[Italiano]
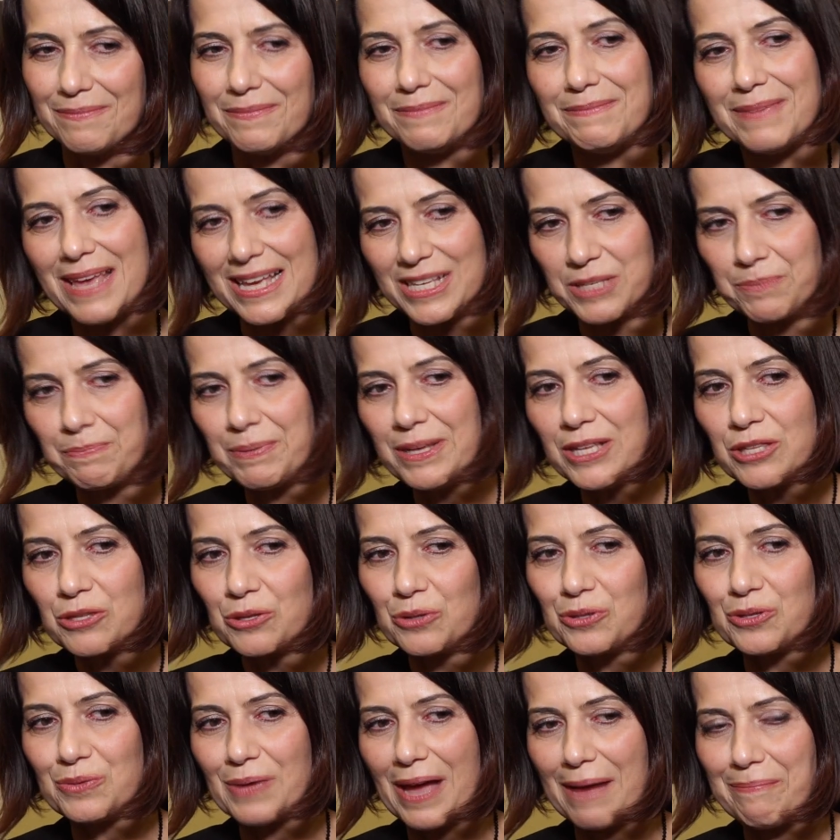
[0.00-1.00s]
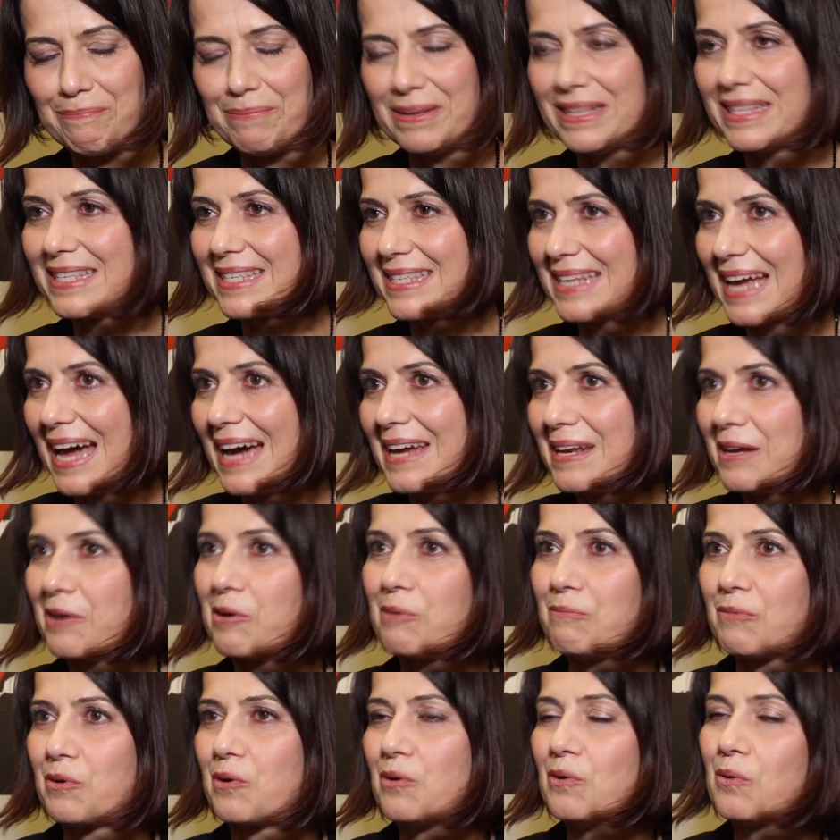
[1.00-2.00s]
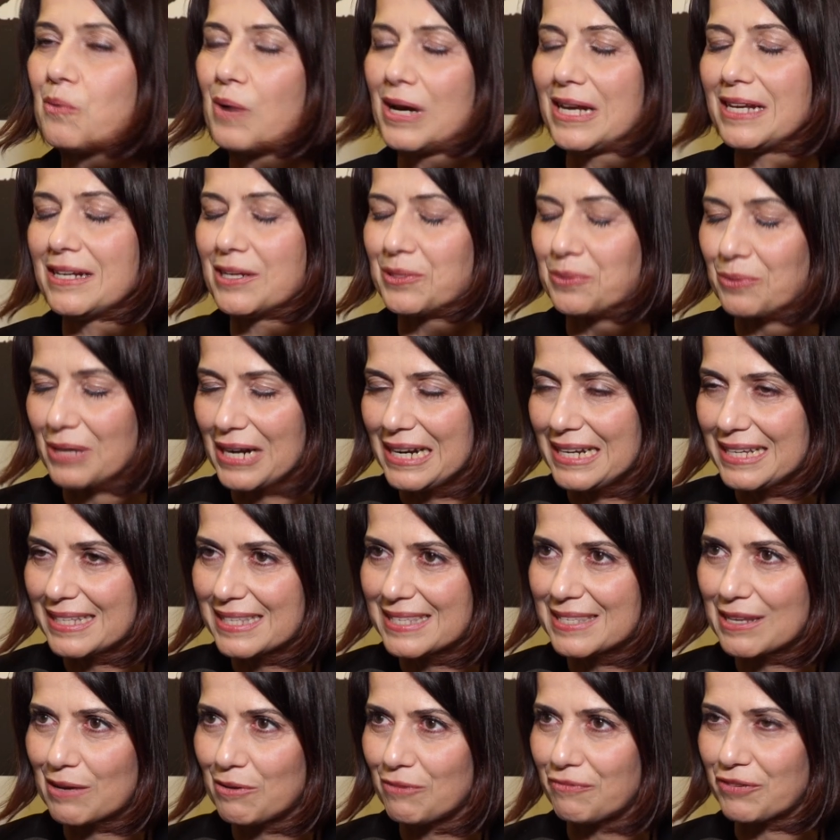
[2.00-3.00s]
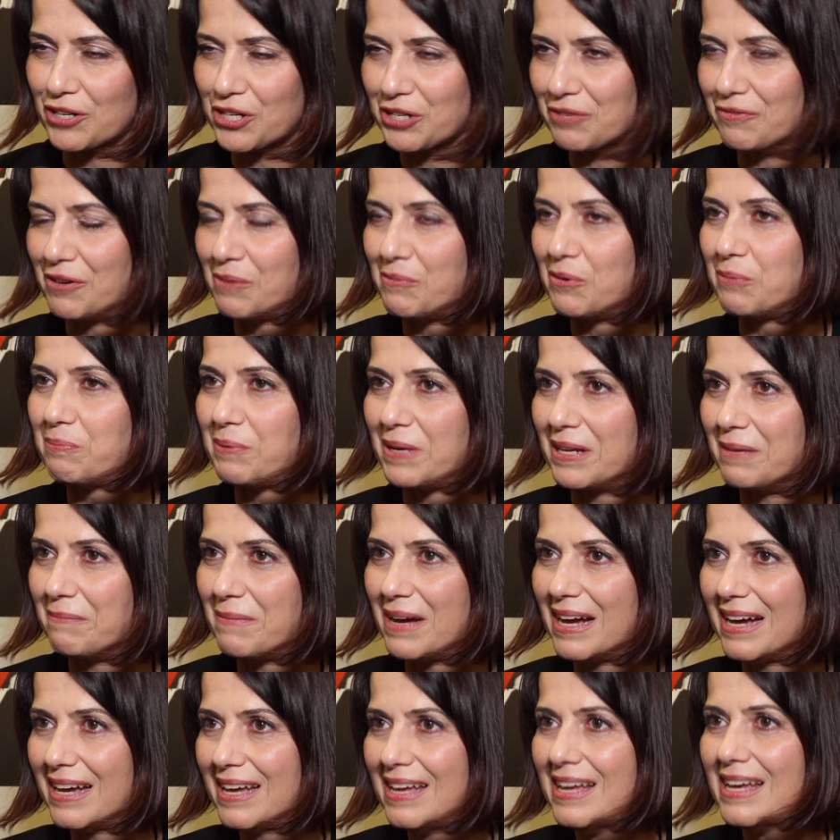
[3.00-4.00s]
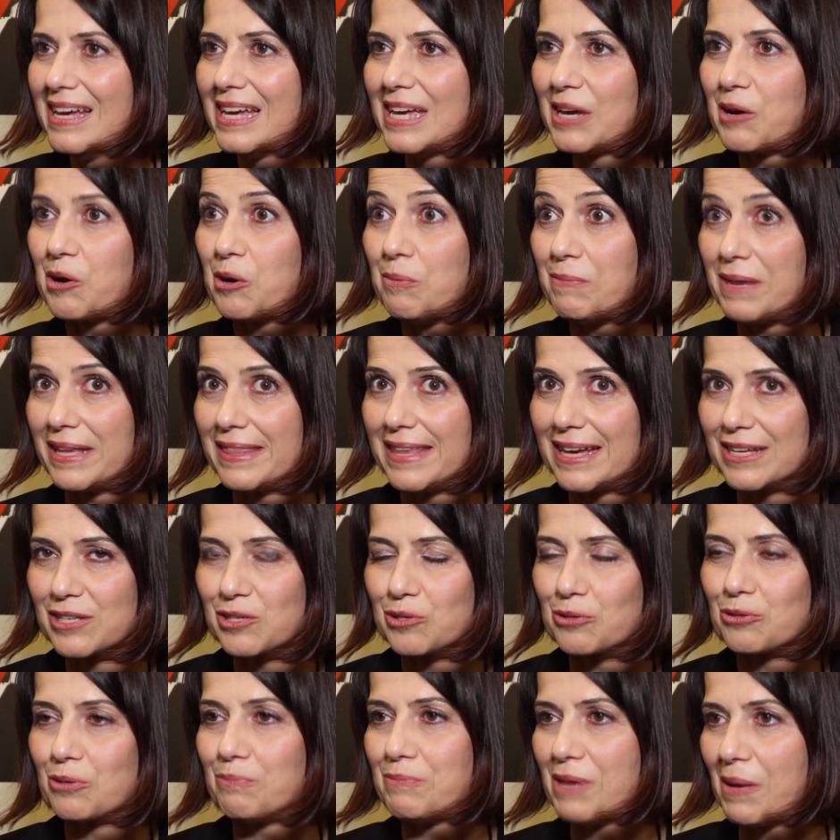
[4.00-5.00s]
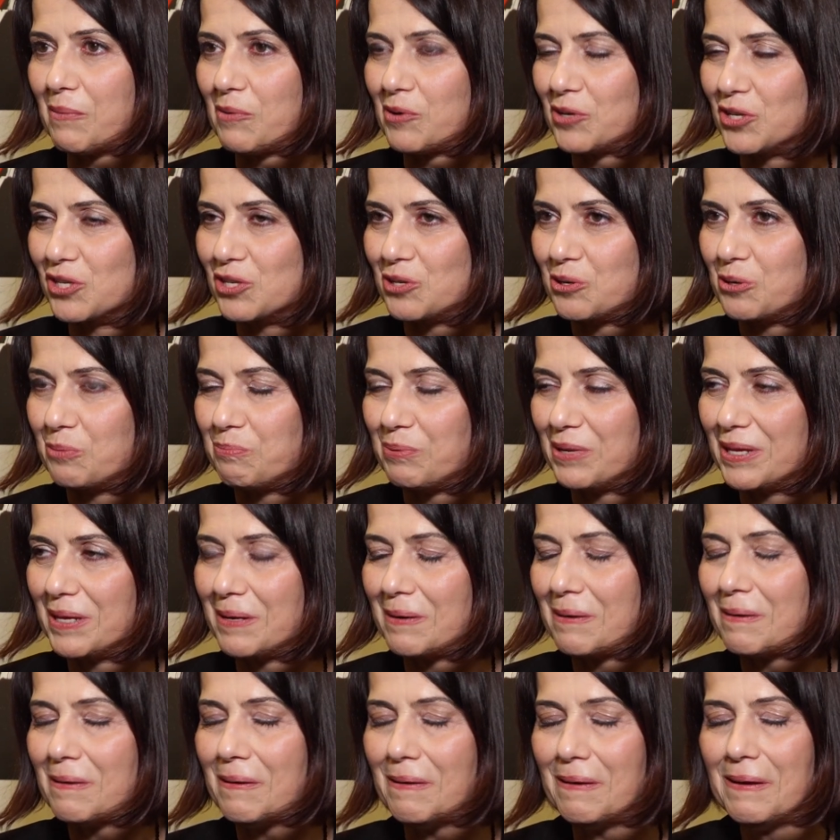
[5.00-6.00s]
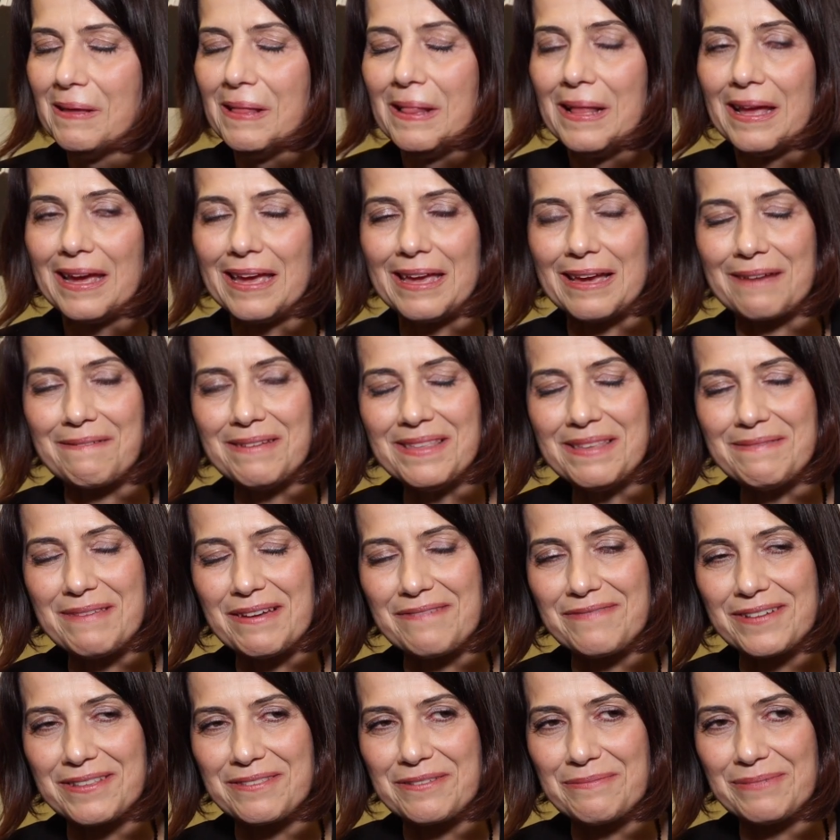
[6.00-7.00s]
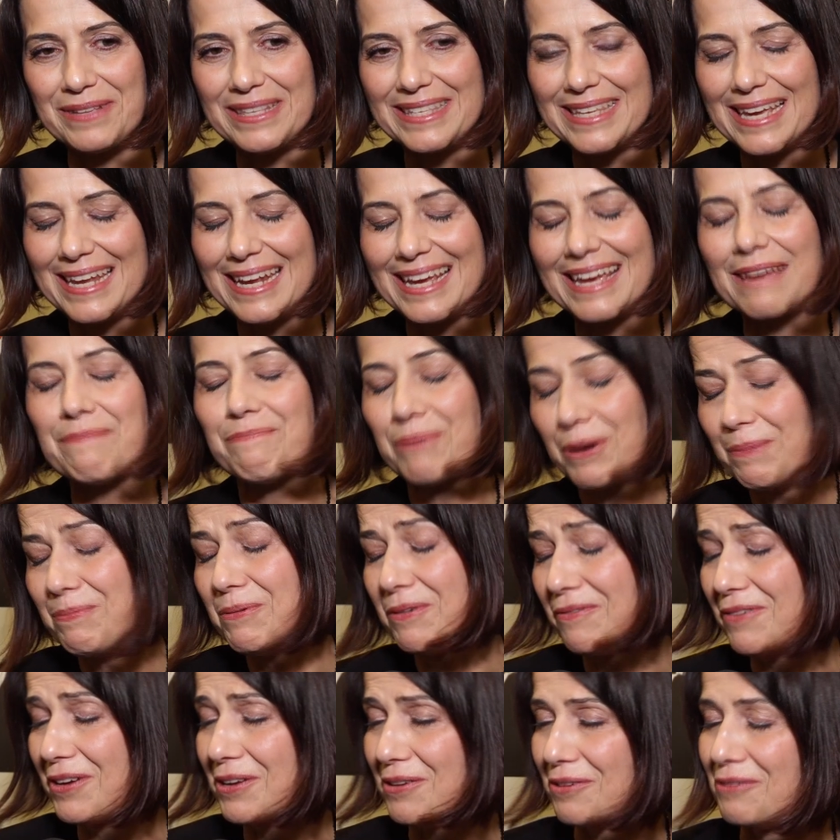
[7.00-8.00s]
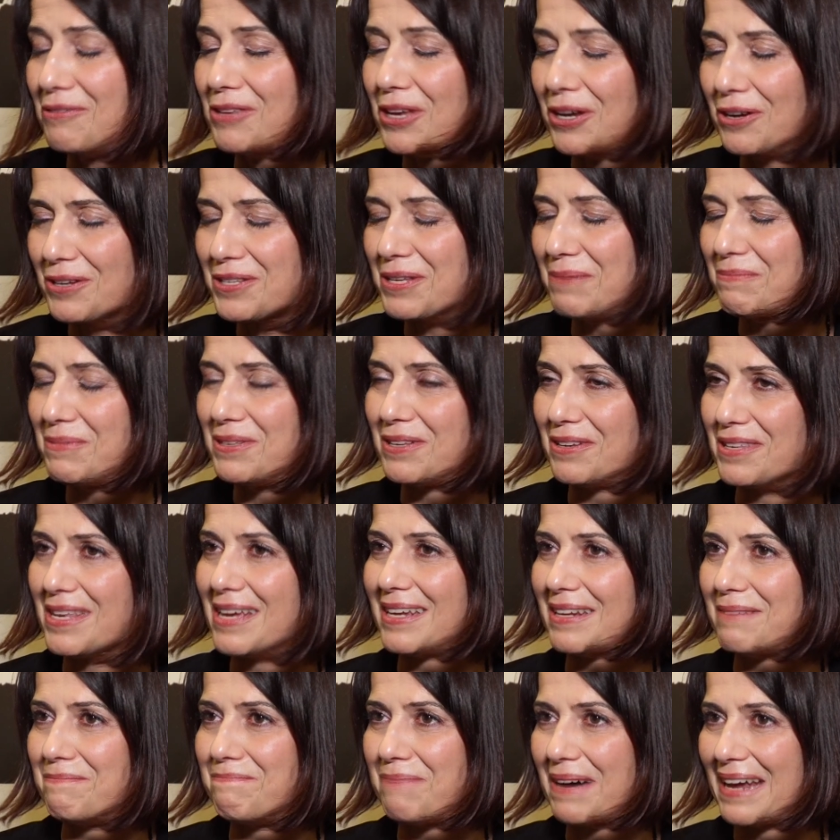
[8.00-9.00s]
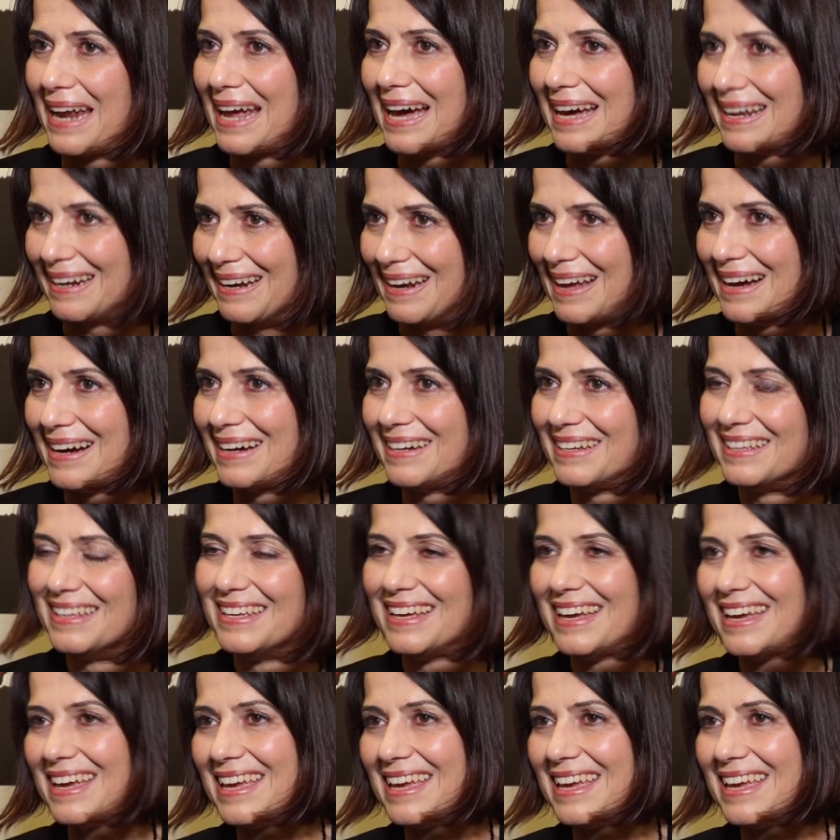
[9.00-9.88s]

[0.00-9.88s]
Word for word: mi ha spinto a pensare con, con, quale naturalezza lo facevamo prima e come adesso dobbiamo riscoprirlo e quindi mi ha fatto pensare che è proprio vero, ogni cosa bisogna rimpararla.